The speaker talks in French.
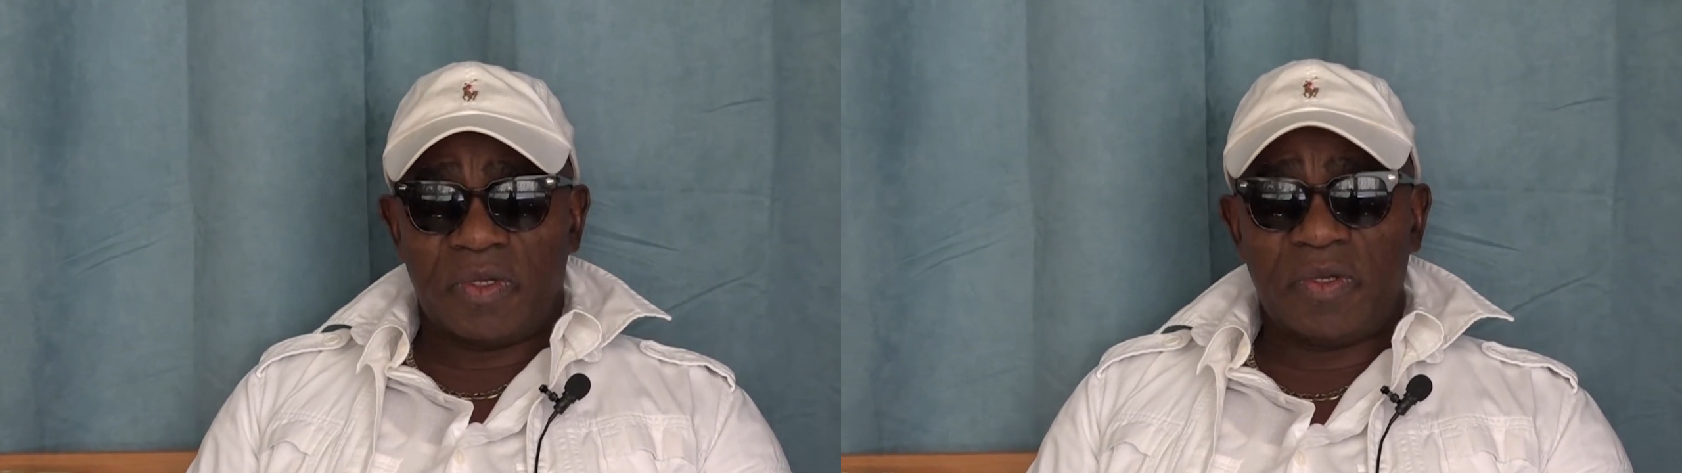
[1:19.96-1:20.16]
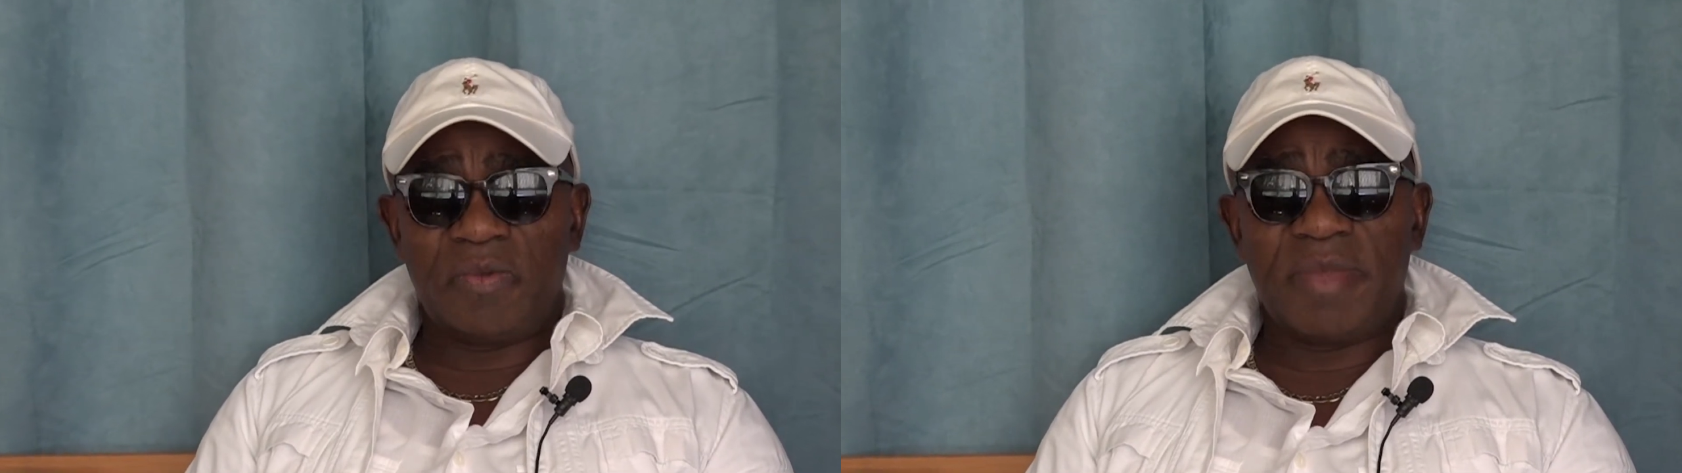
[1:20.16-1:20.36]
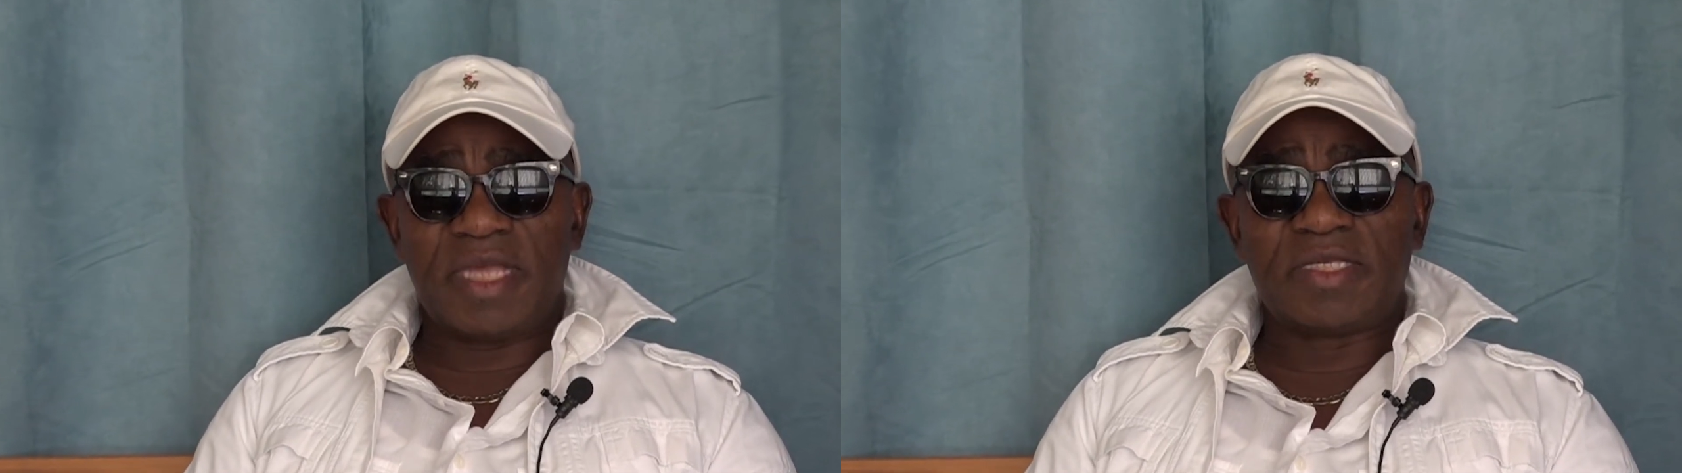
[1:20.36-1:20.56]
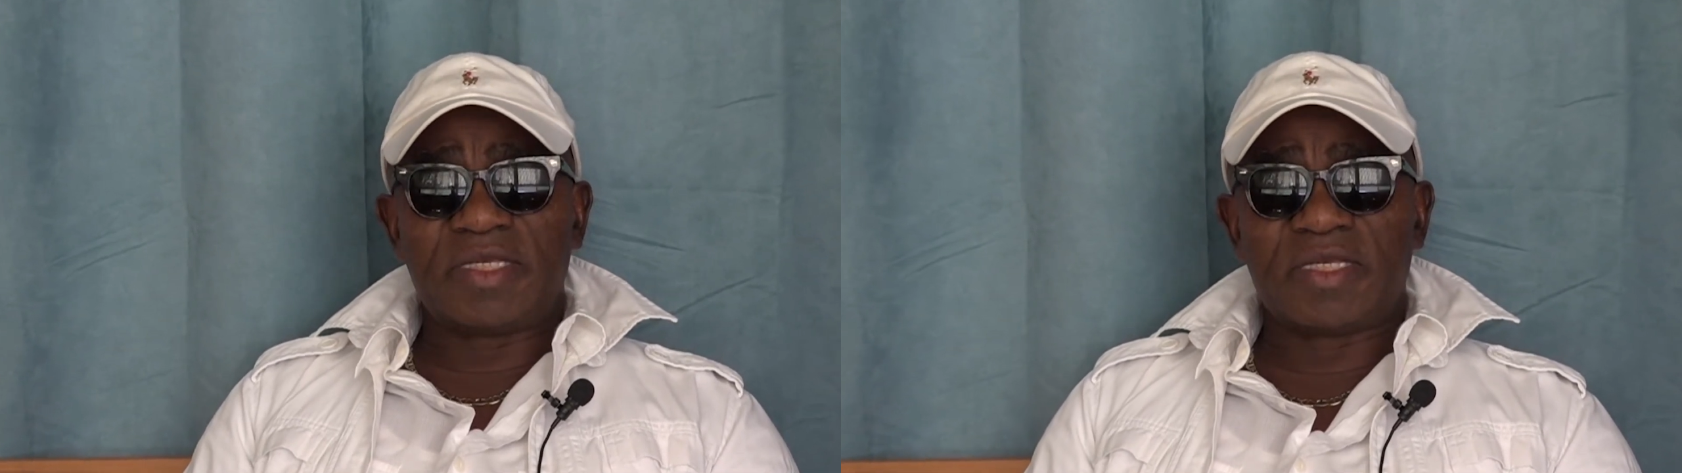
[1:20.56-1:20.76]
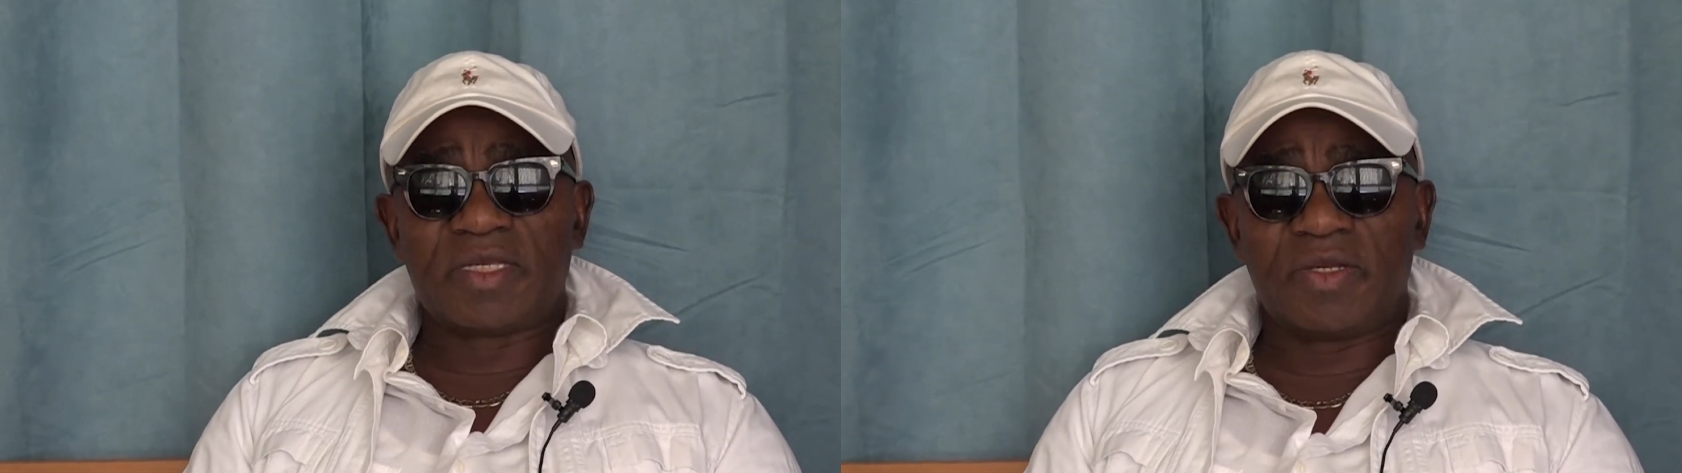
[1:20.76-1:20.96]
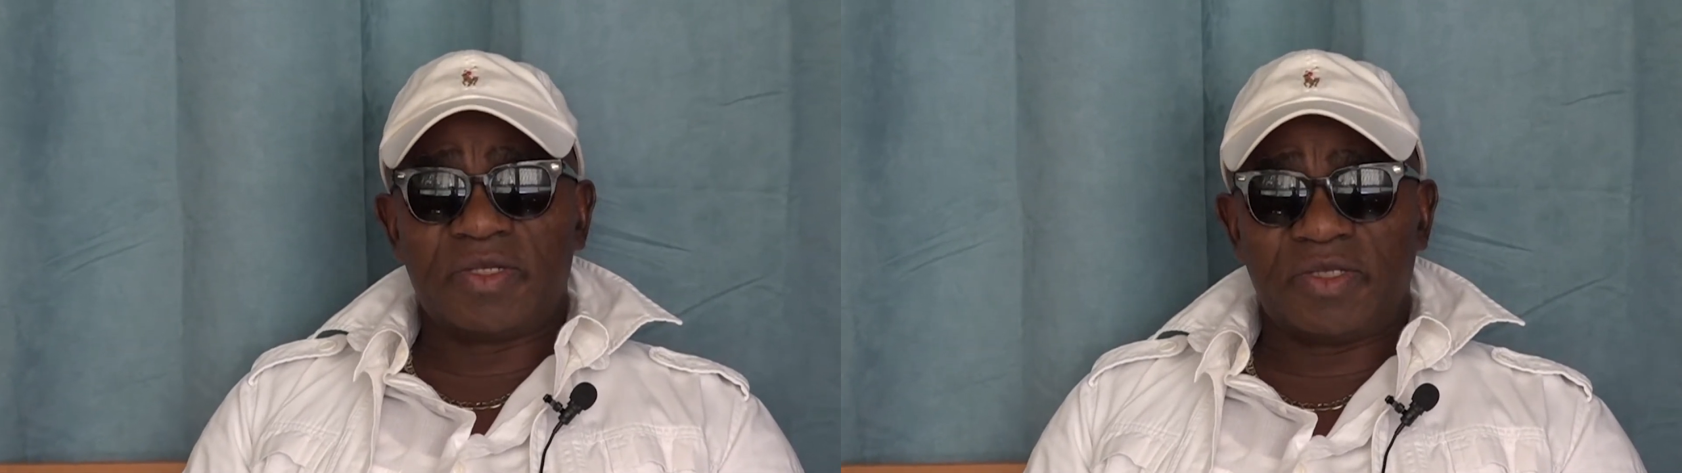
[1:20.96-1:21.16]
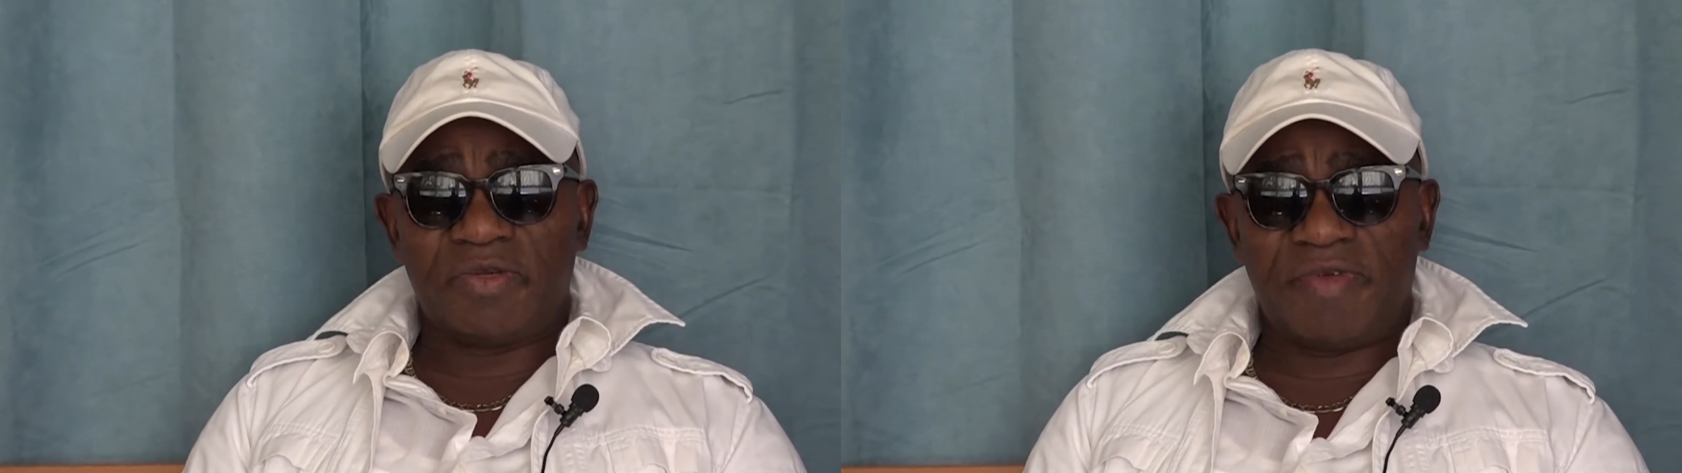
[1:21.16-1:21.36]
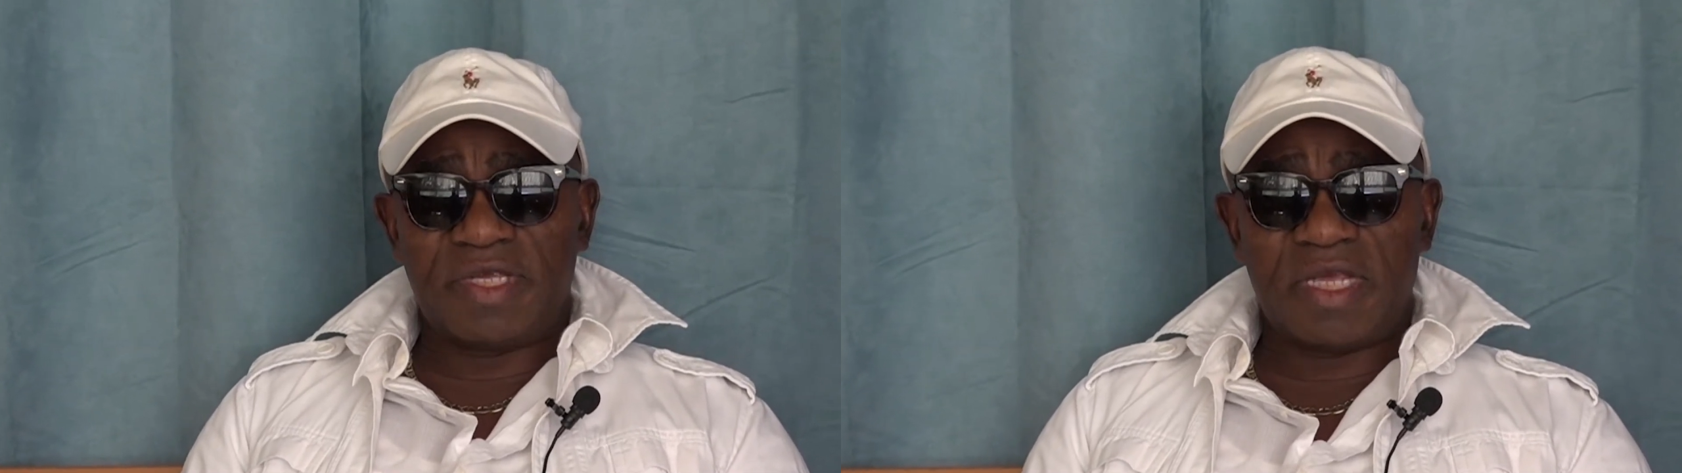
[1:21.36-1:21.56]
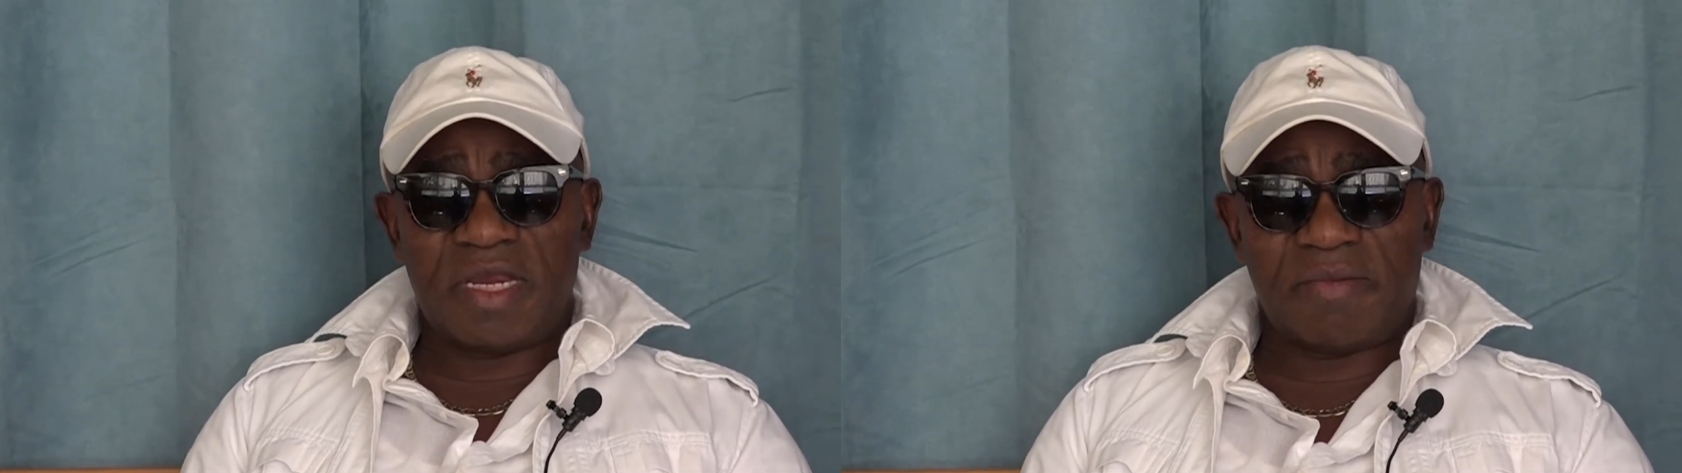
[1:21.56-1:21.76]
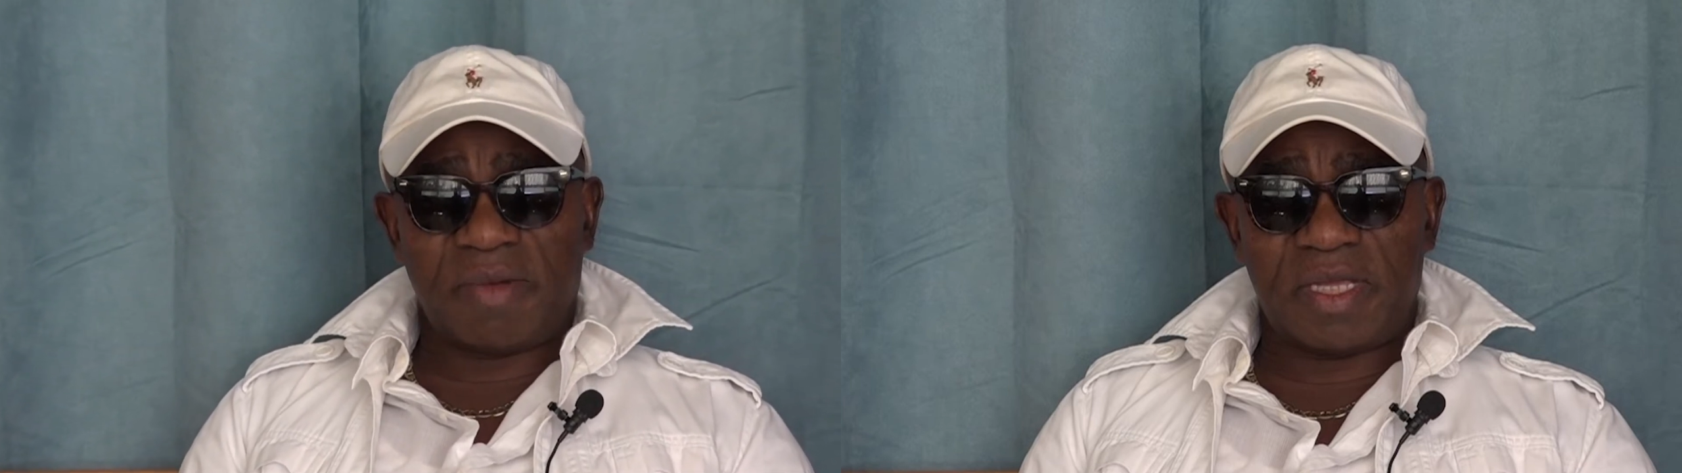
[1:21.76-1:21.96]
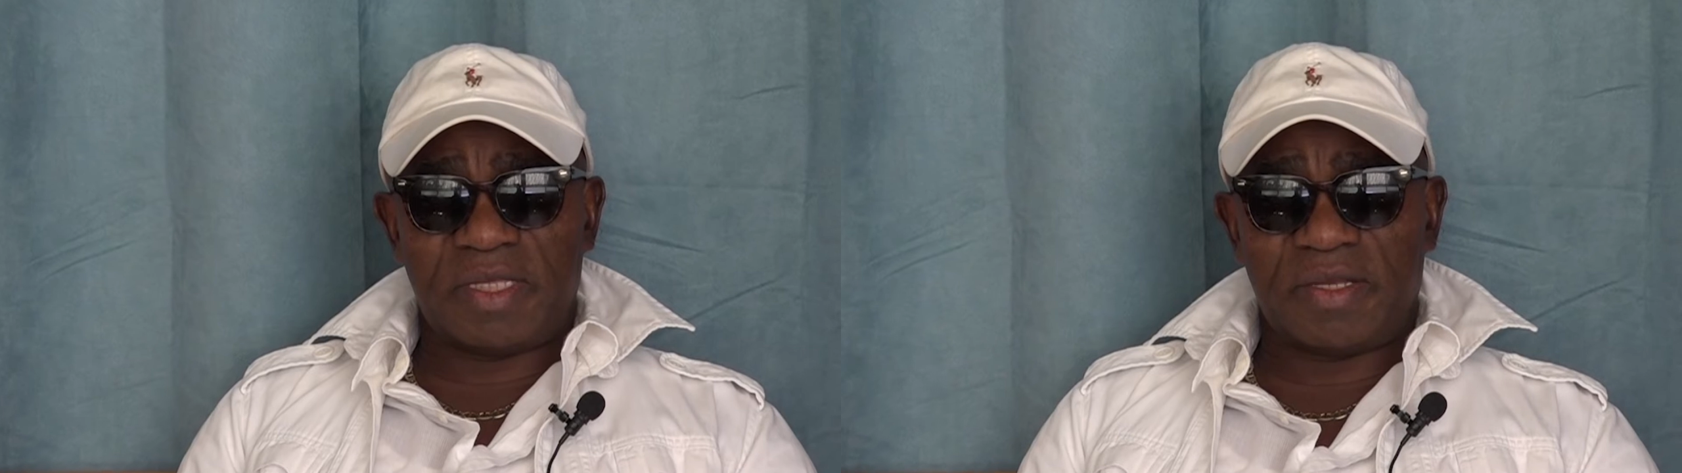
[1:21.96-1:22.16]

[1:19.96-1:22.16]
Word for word: une messe que je vais célébrer